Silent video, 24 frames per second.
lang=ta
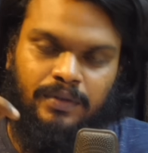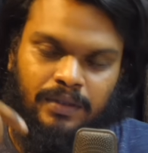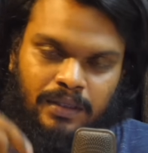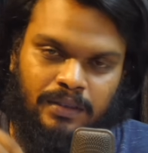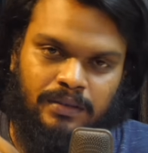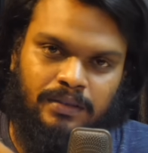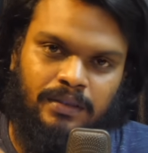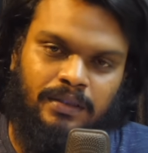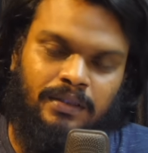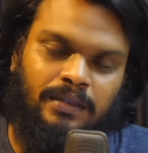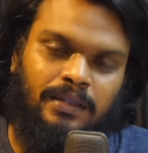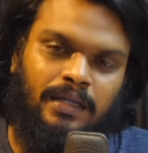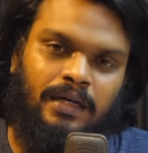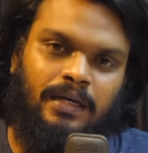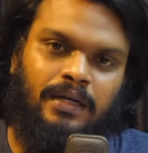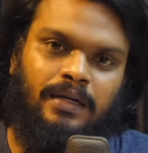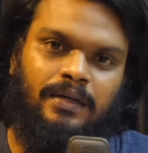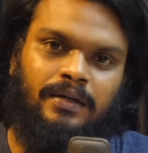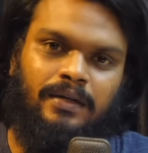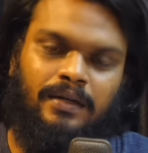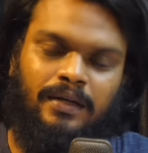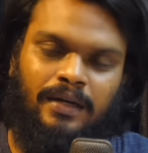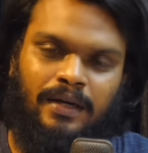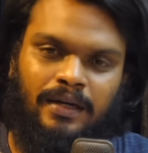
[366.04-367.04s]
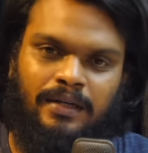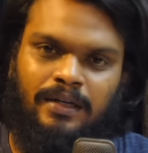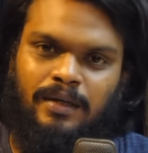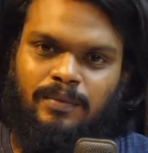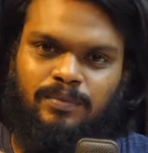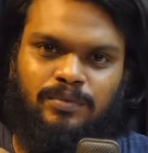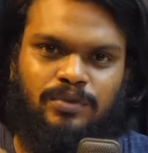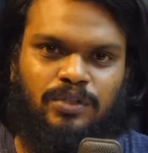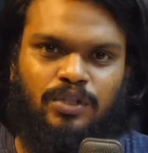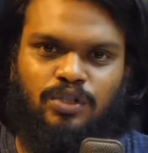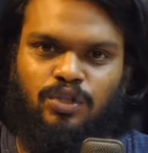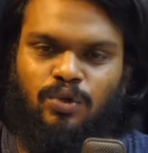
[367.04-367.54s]
எஸ் இந்த
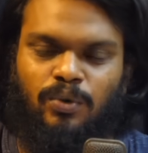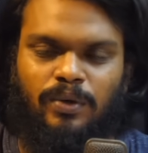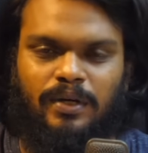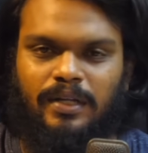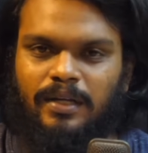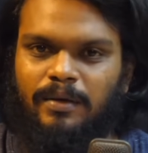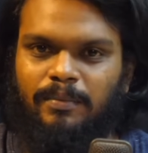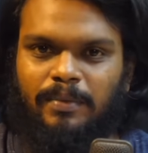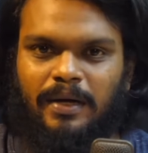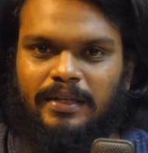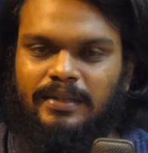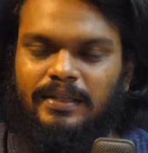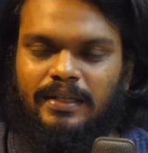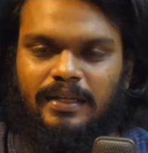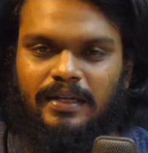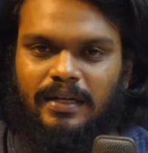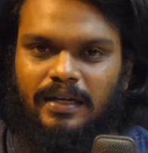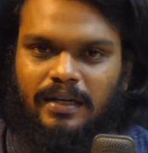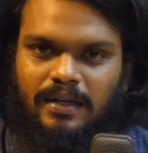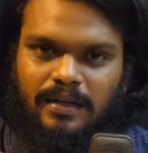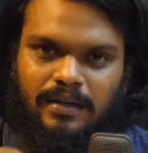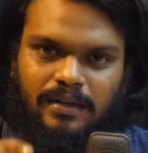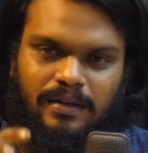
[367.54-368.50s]
கெட்டப் சேஞ்ச் ஒரு நீங்கள் பார்த்தீங்கன்னா